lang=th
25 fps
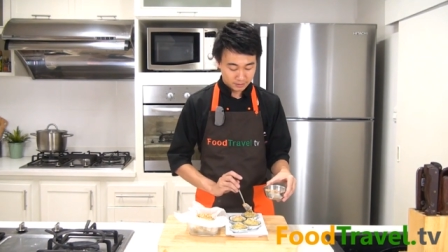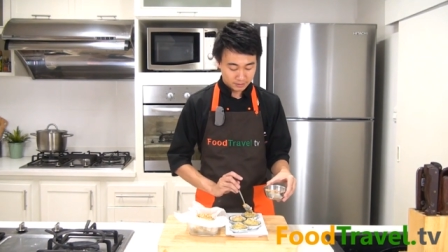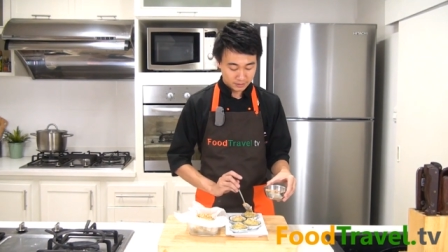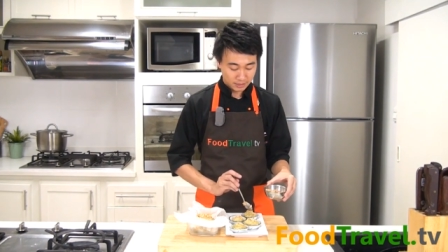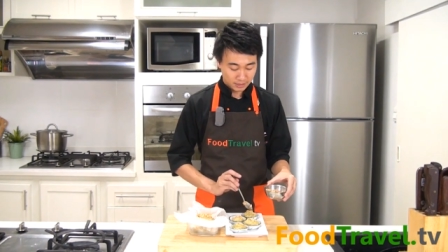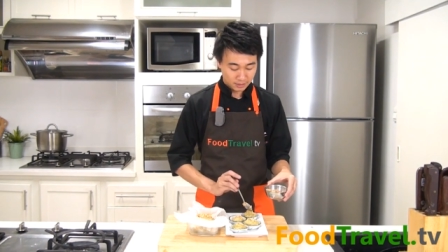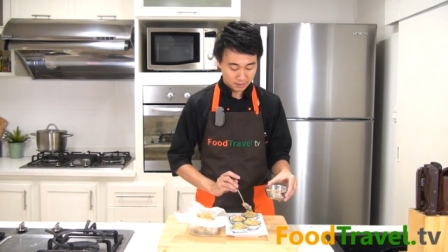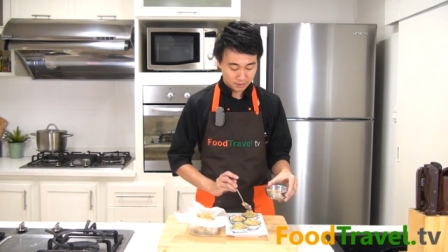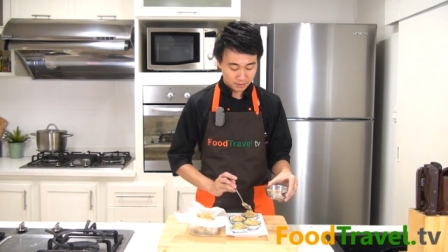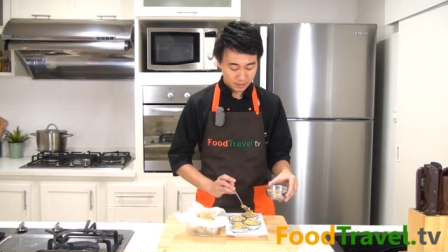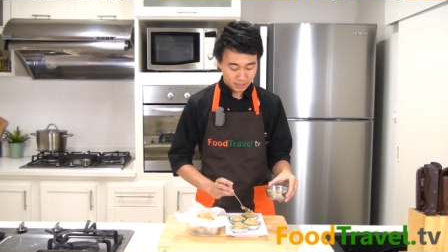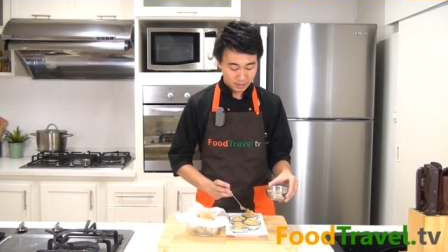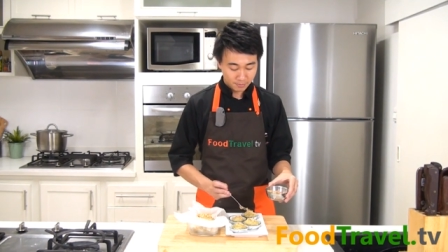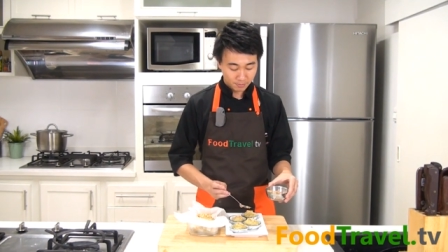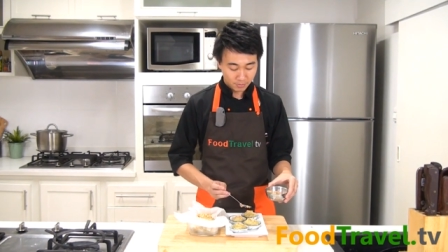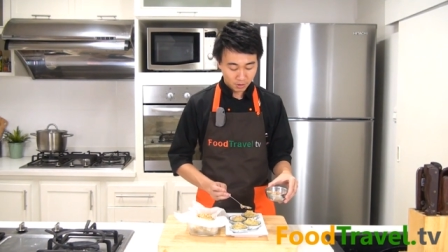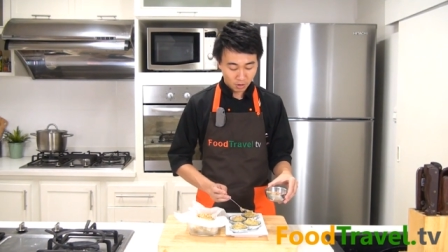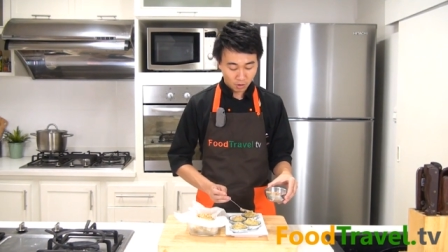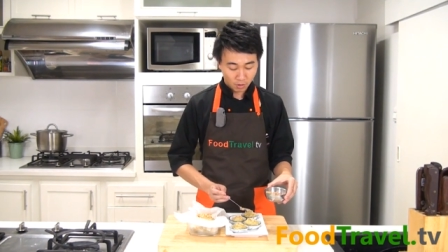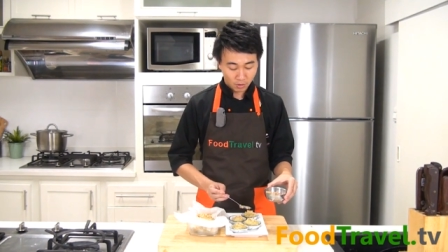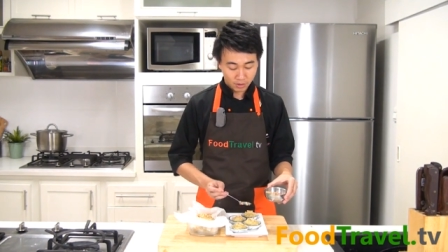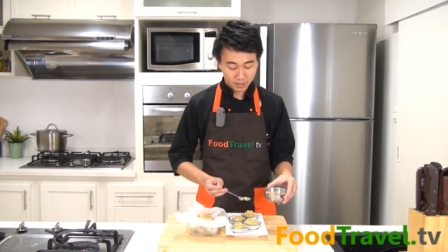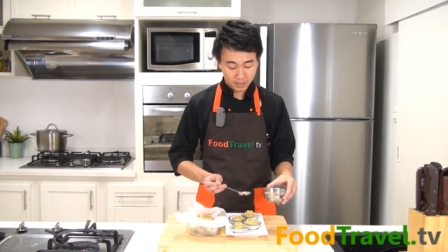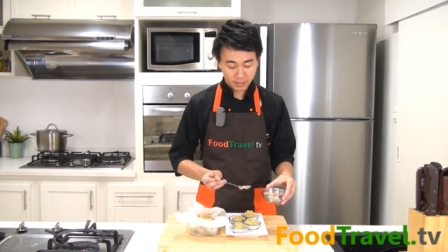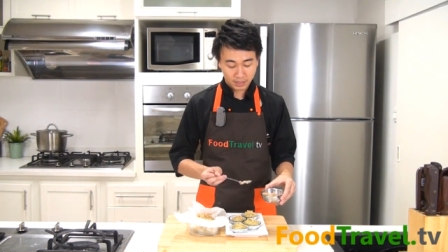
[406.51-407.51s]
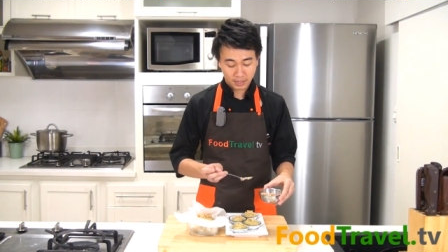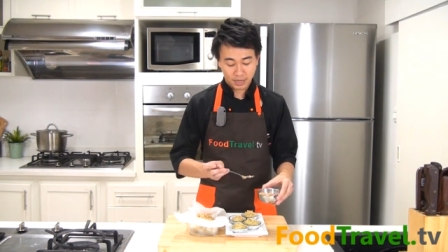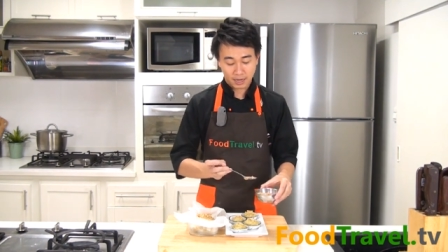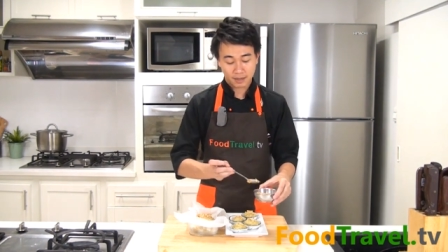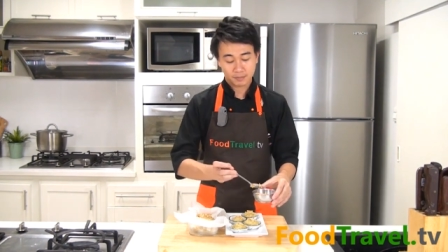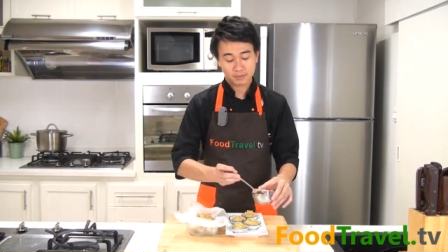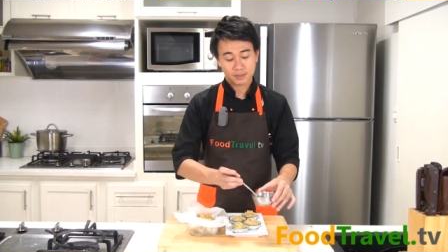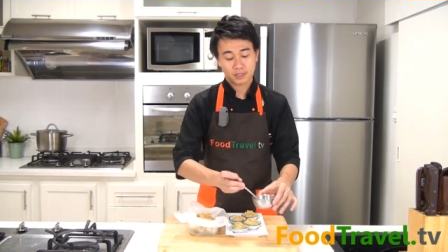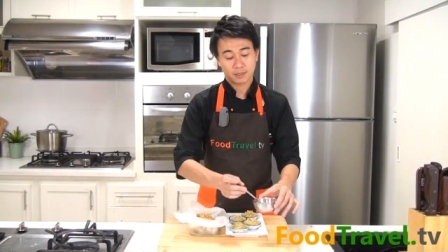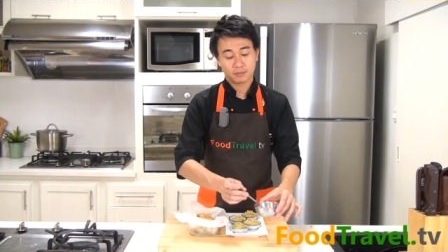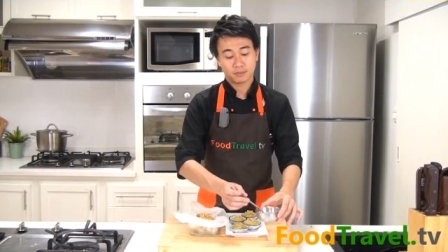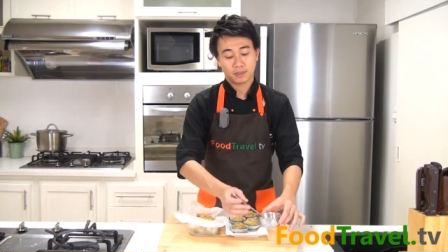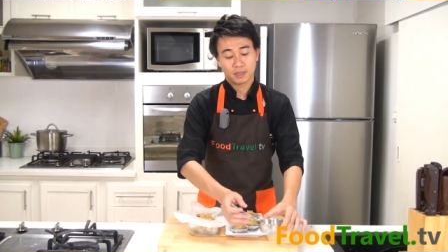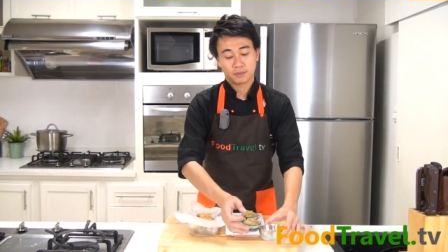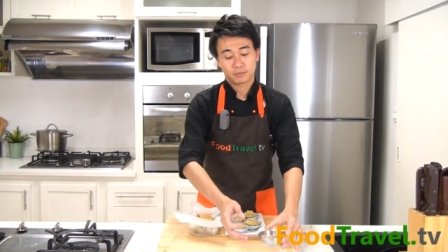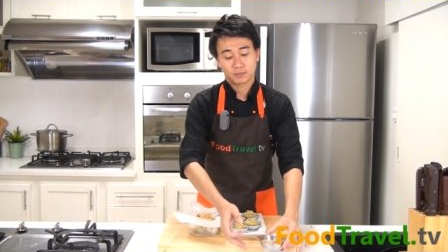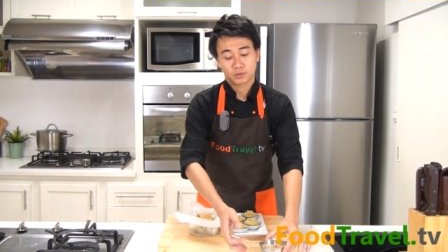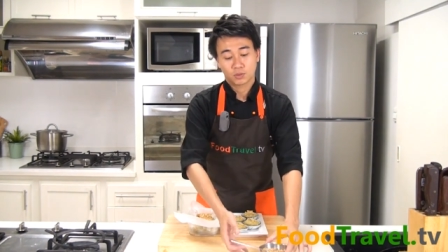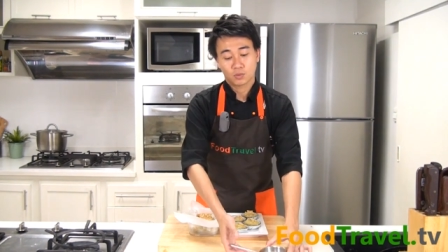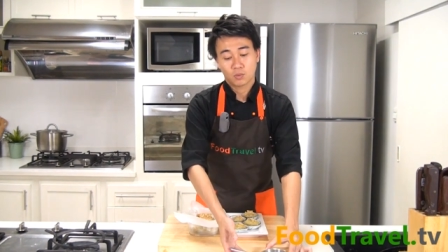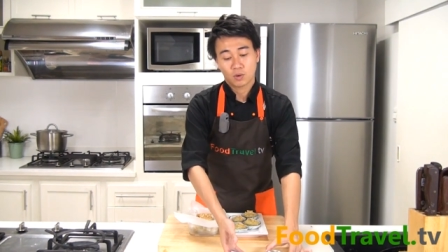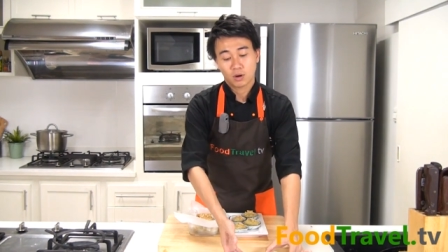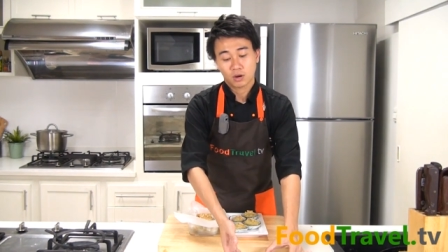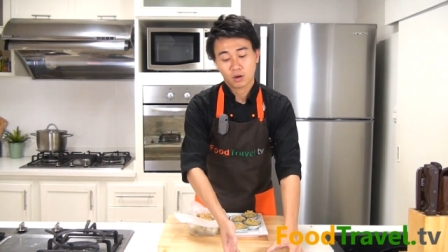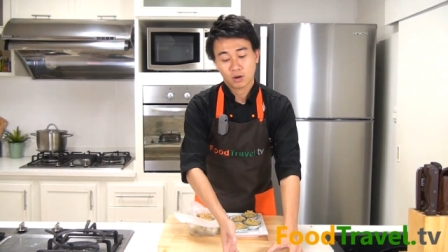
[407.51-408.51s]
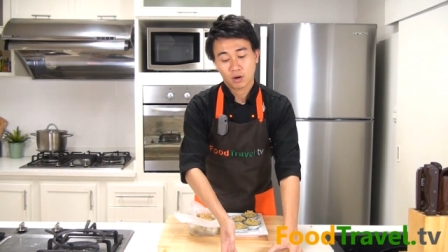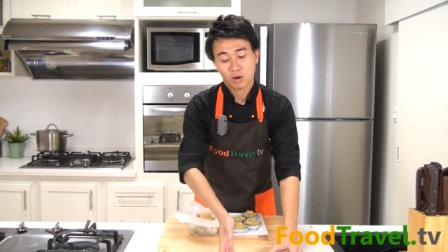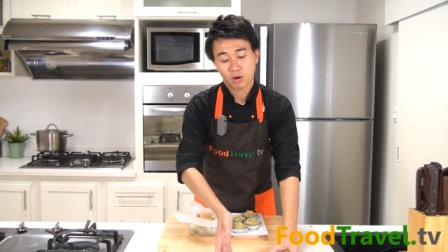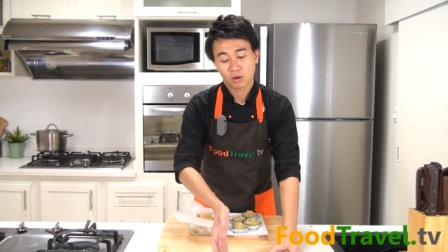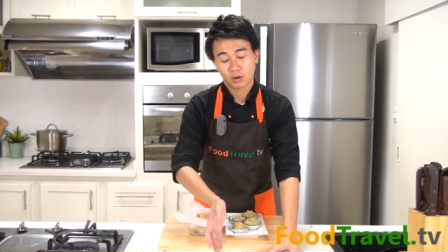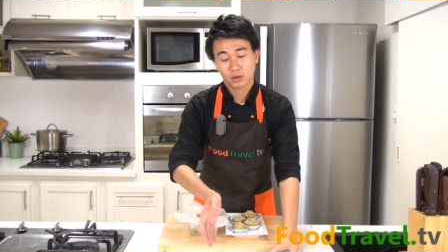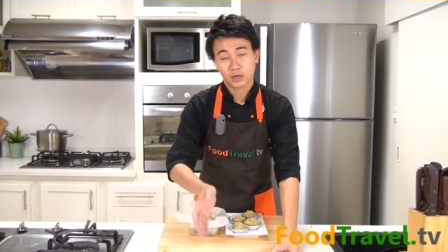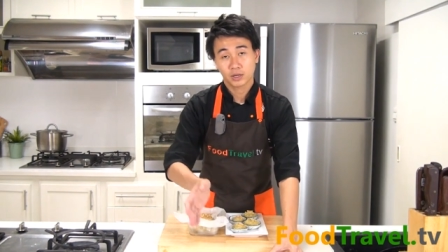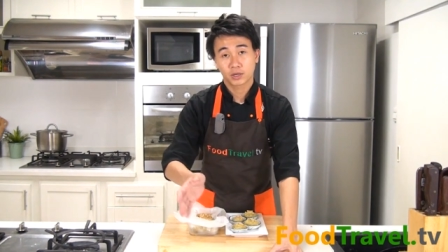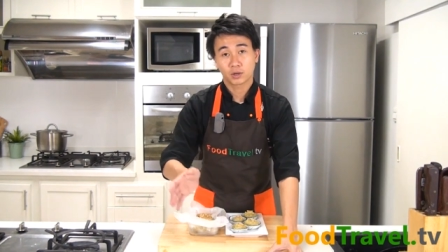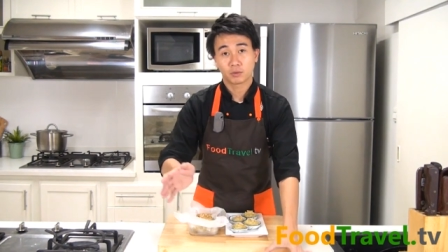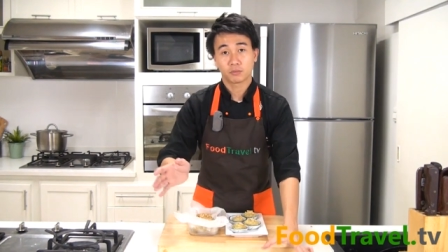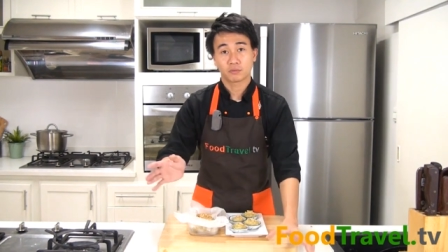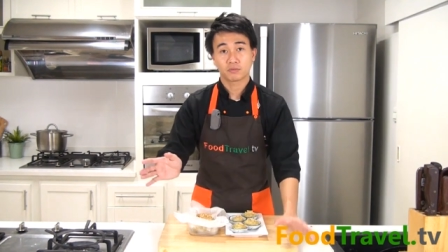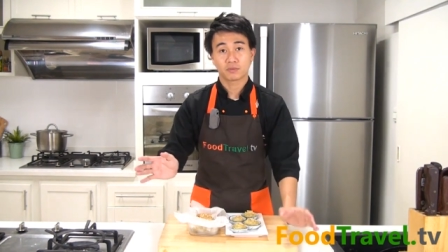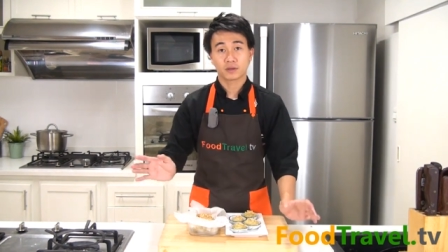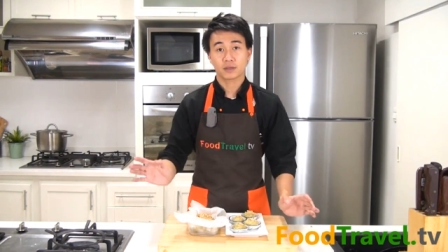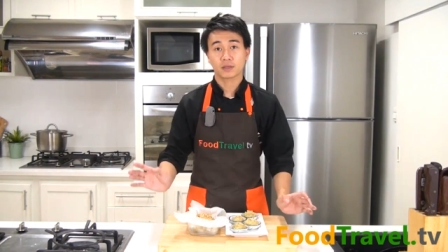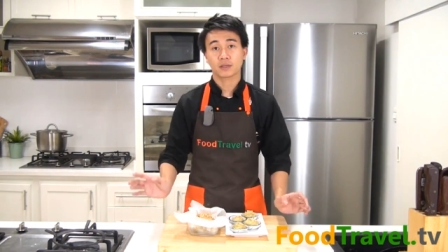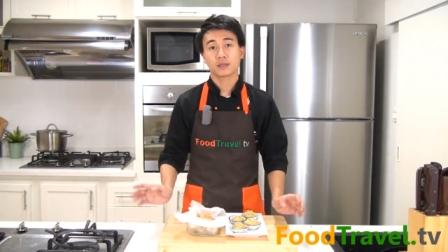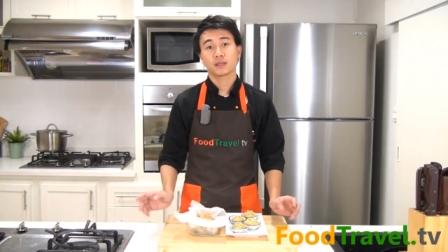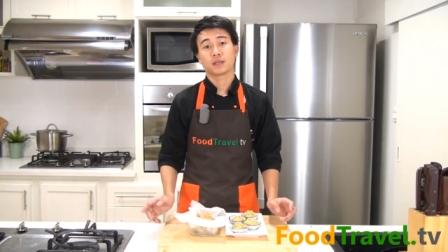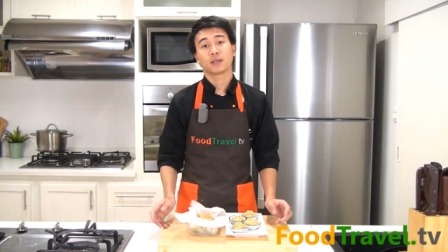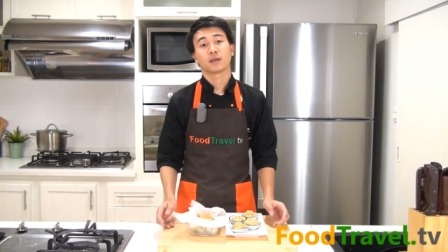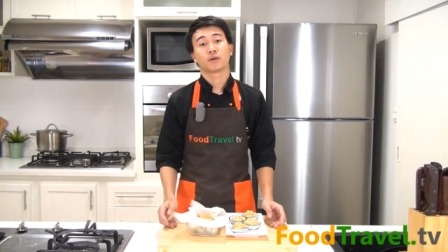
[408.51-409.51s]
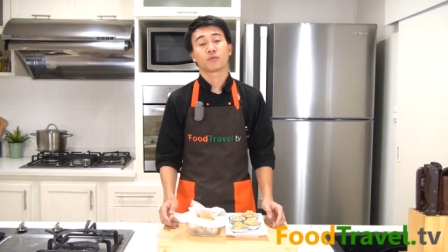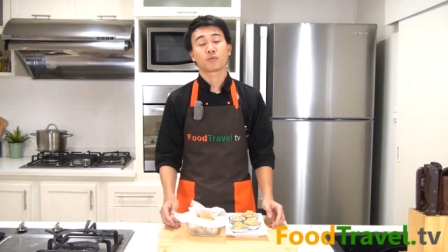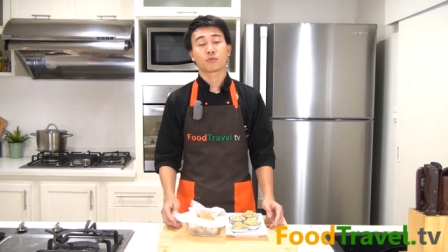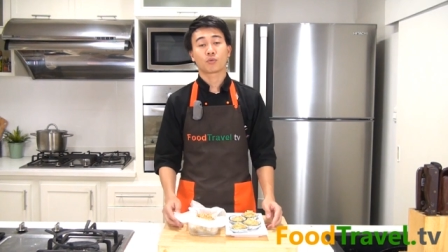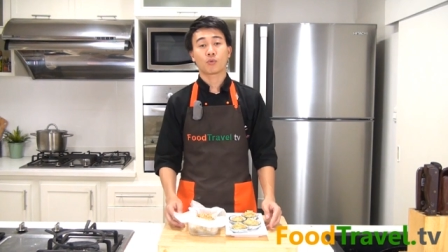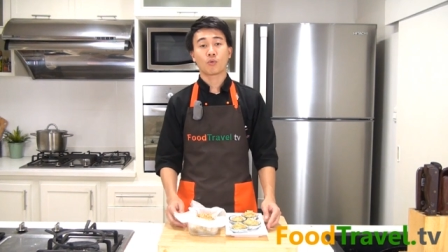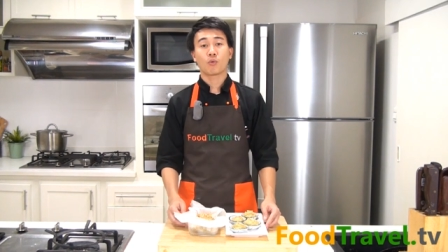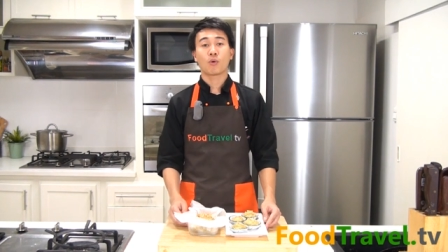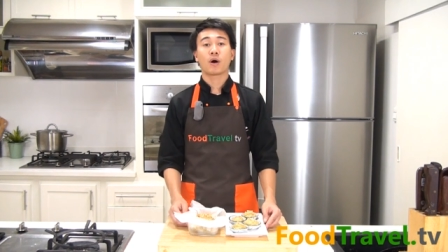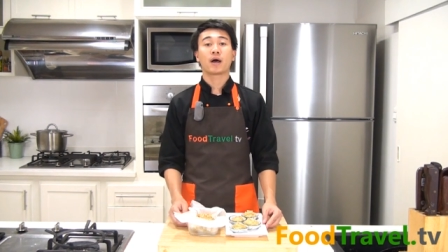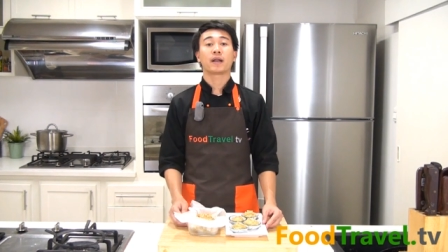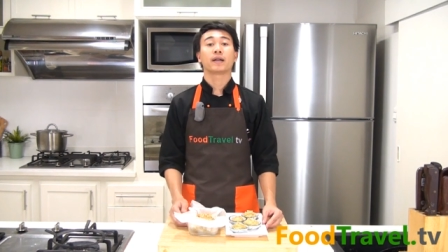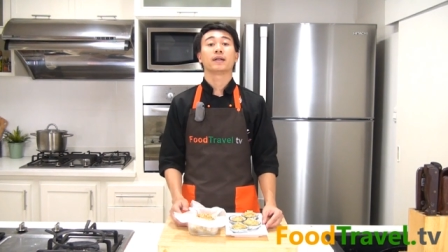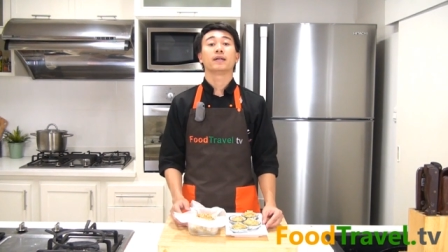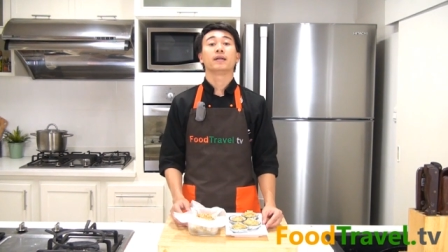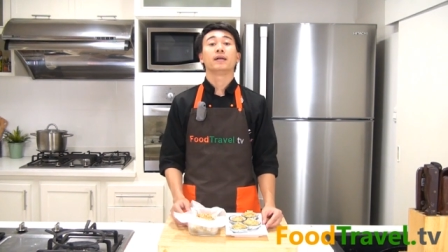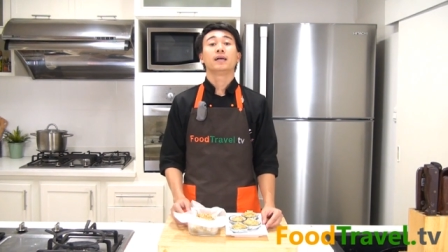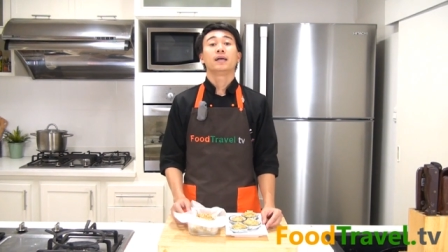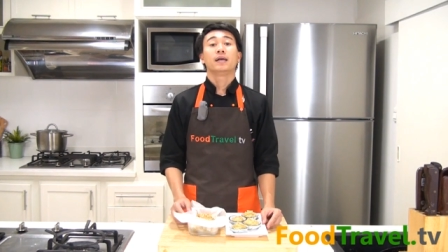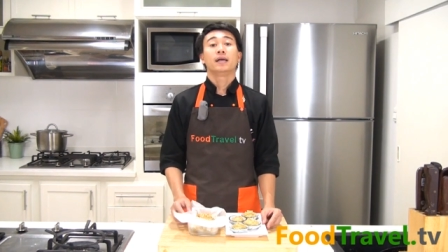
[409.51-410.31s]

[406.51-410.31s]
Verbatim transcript: เสร็จเรียบร้อยนะครับสำหรับตัวของขนมฟักเขียวกวน